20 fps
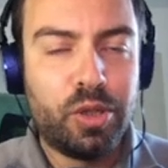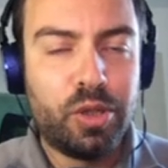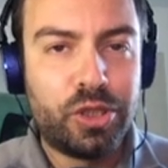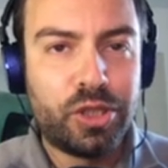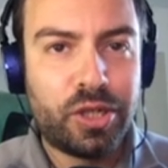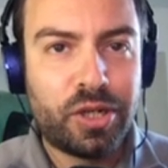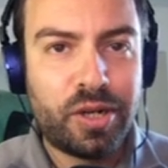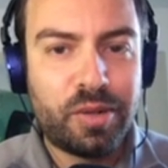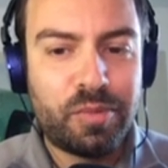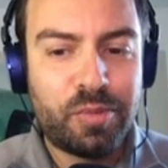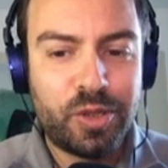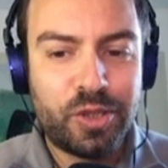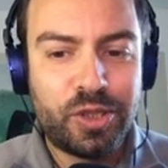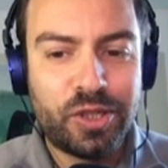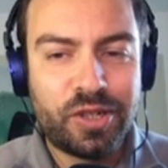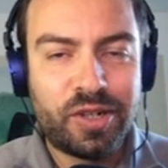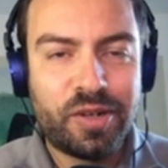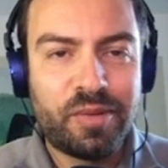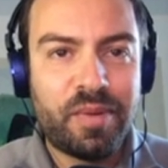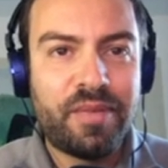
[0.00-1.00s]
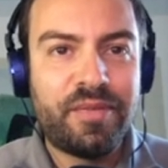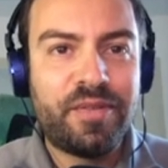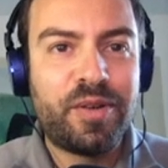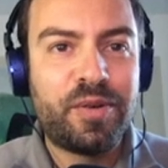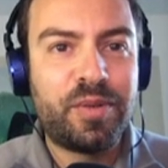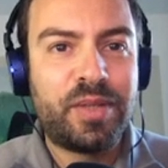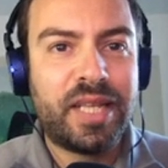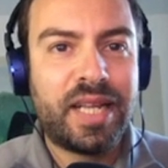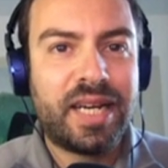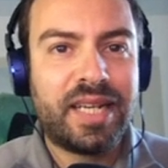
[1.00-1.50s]
Buongiorno, buongiorno,
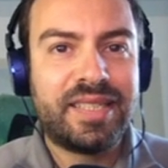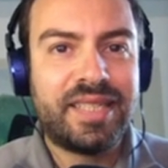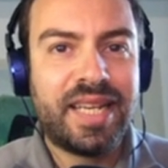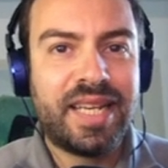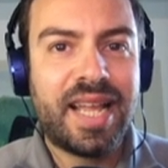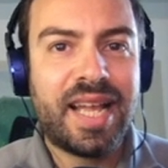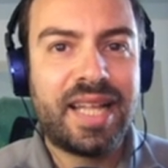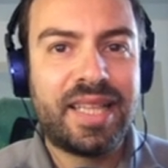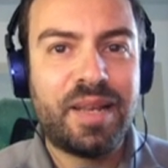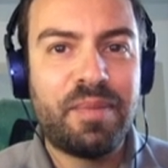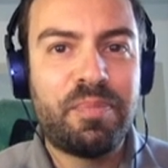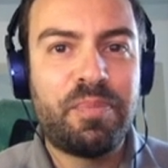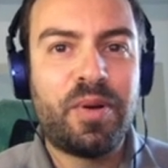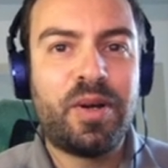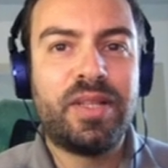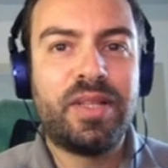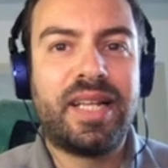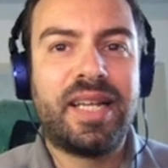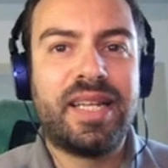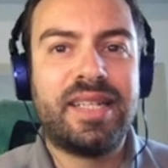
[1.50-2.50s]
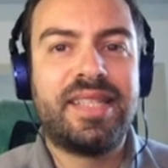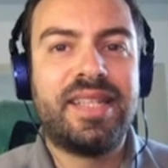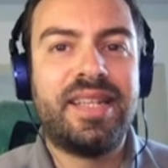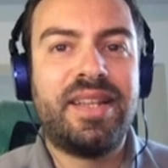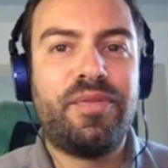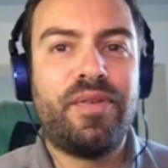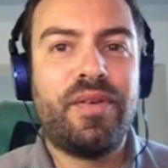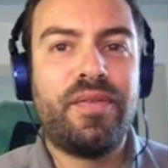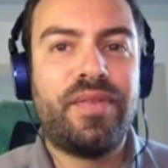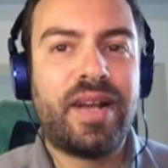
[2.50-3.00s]
benvenuti a Rassegnati, il podcast
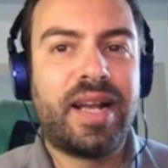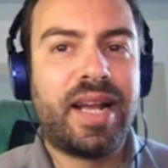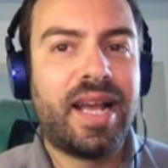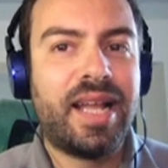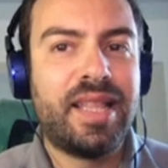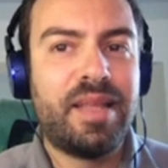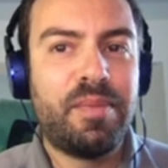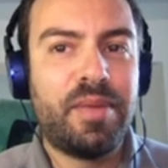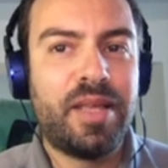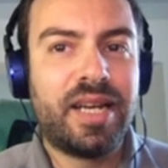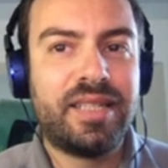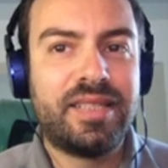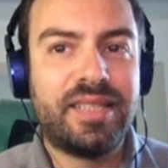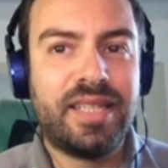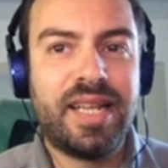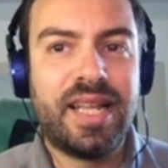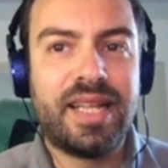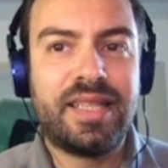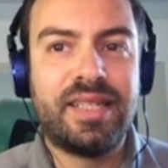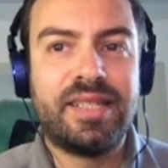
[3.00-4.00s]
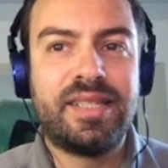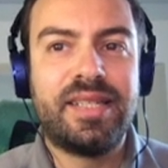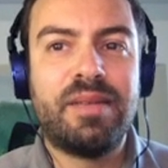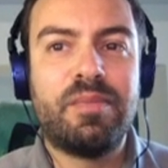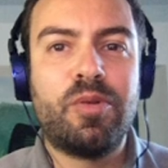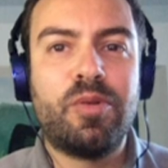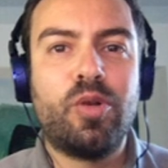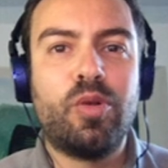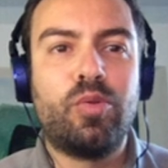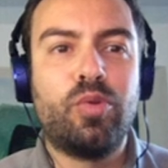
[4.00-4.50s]
di FEF Academy. Rassegnati
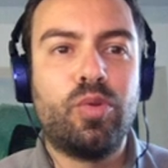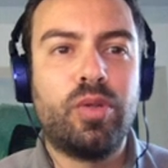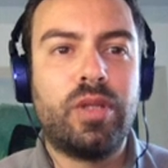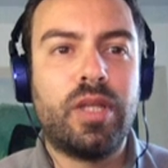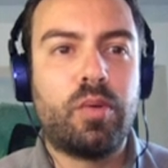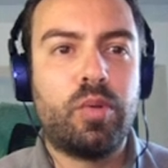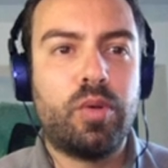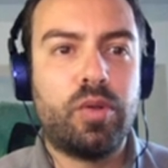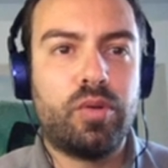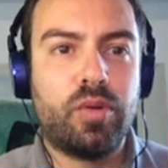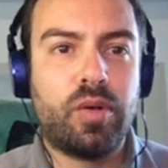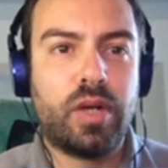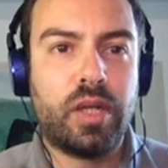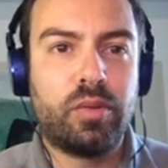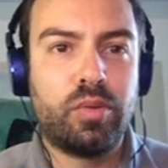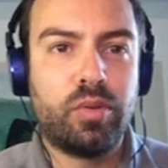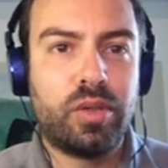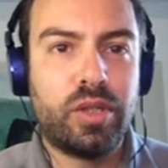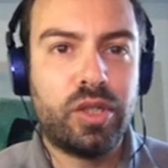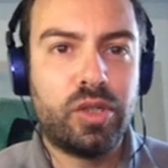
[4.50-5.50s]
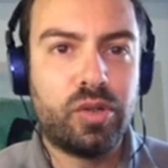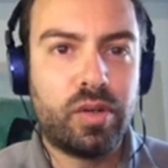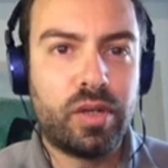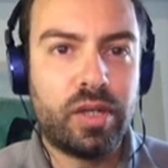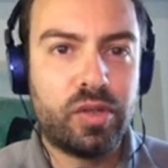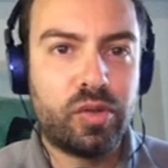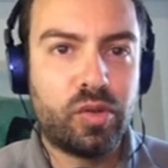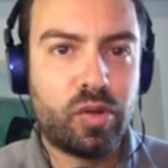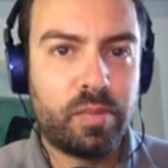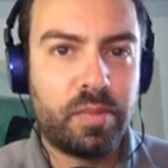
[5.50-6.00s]
siamo noi tutti, a cui tocca tutti i
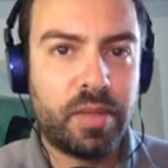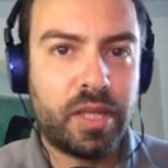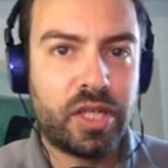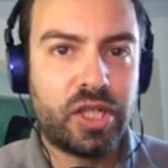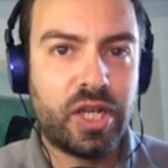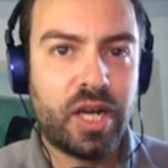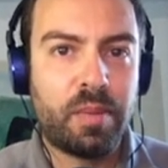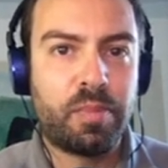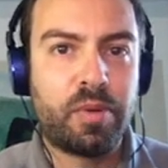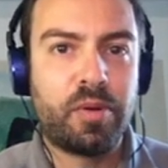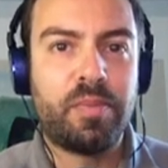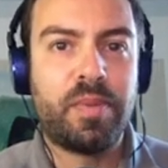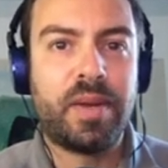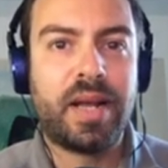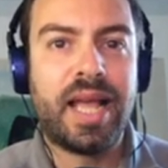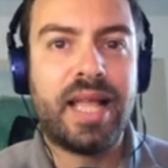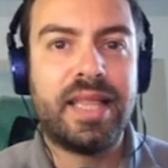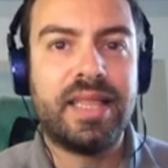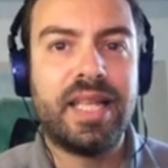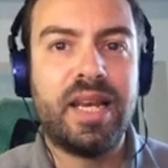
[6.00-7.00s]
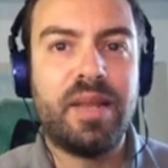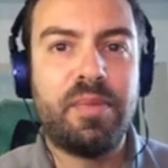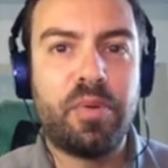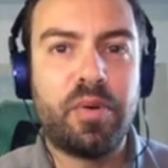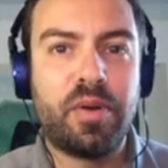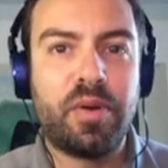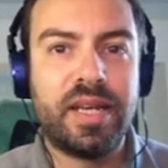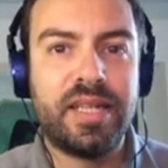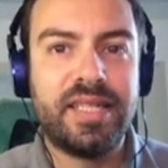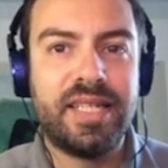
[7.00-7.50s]
giorni sorbirci la propaganda e
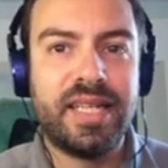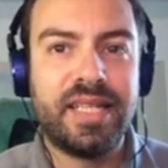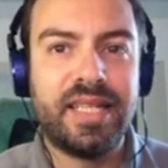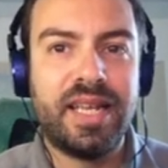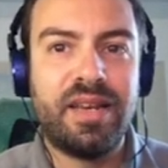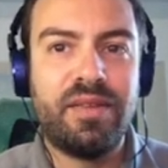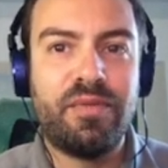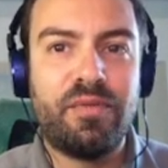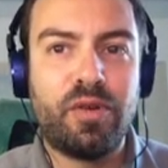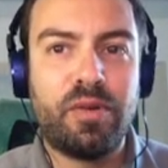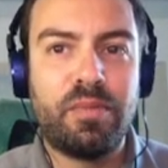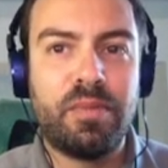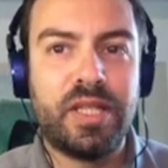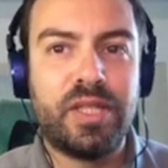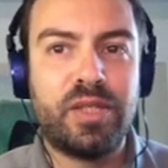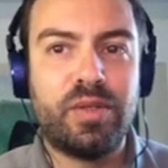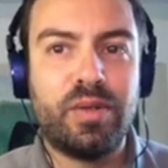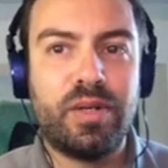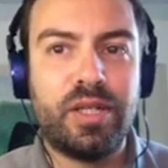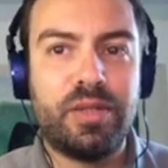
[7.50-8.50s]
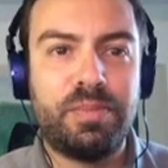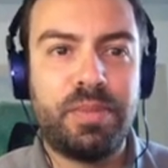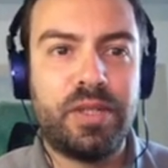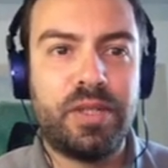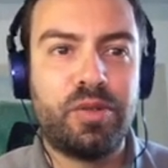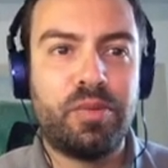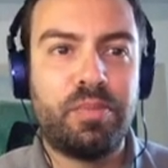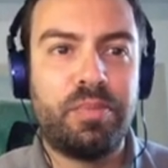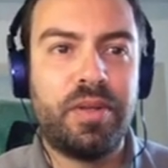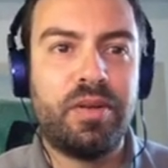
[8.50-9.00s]
l'ipocrisia dell'informazione
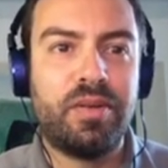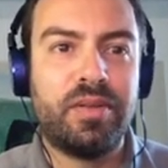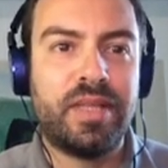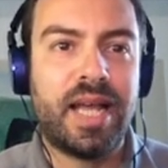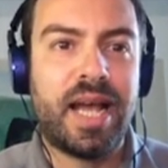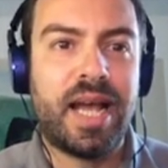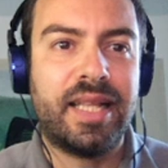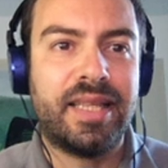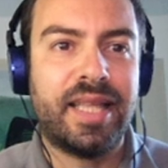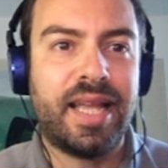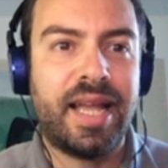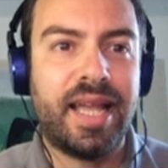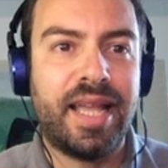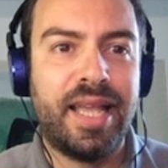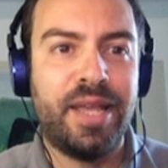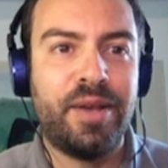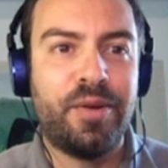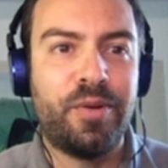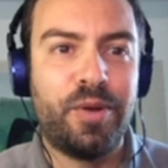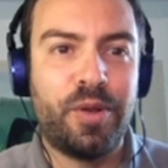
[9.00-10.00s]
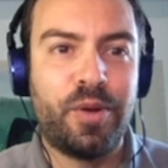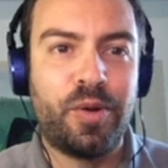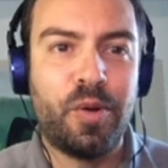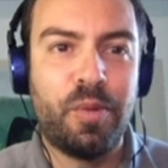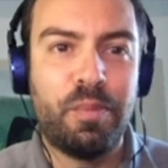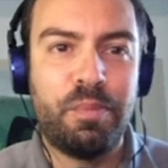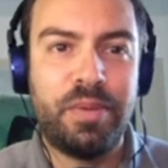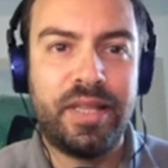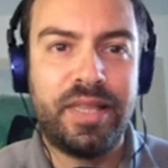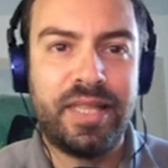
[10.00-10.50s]
spesso pilotata e o
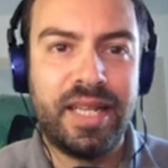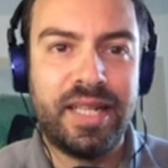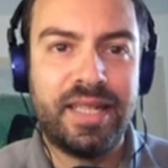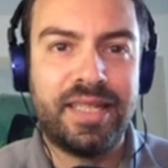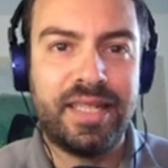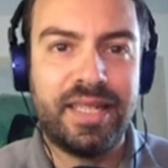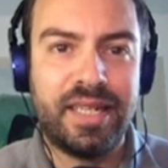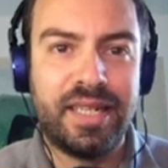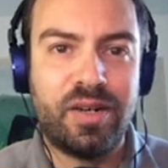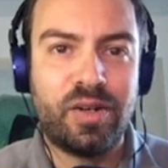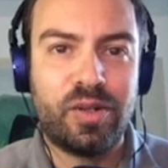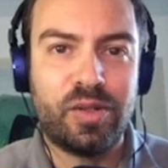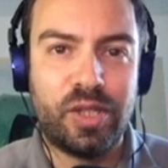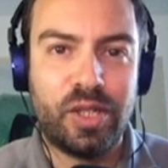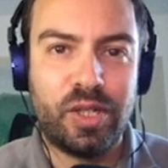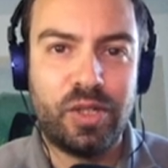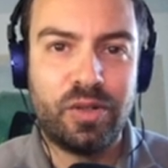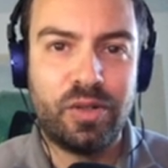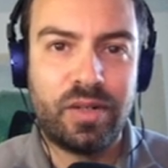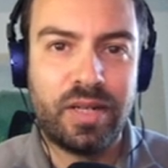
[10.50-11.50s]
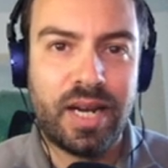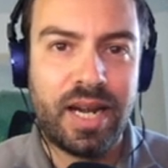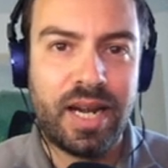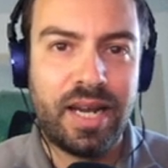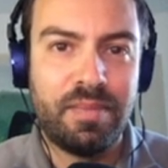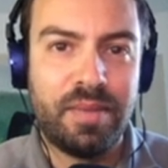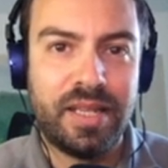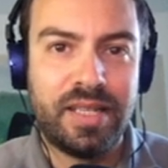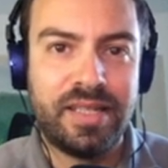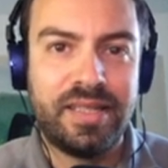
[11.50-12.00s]
incompetente dei nostri
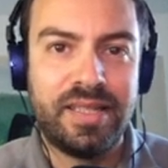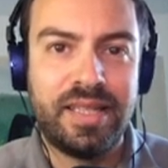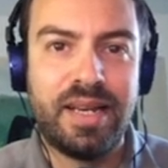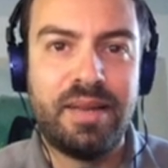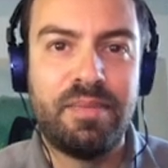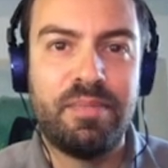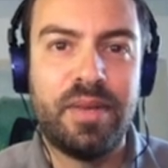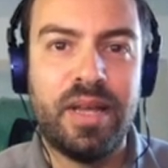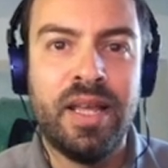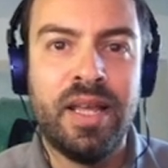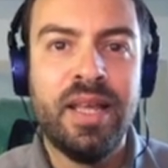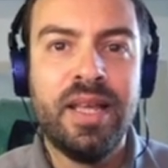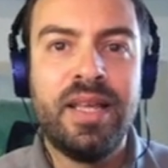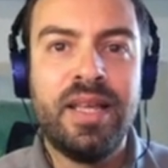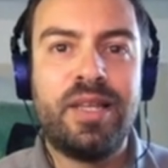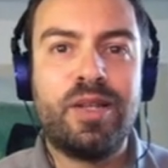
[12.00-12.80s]
giornali mainstream.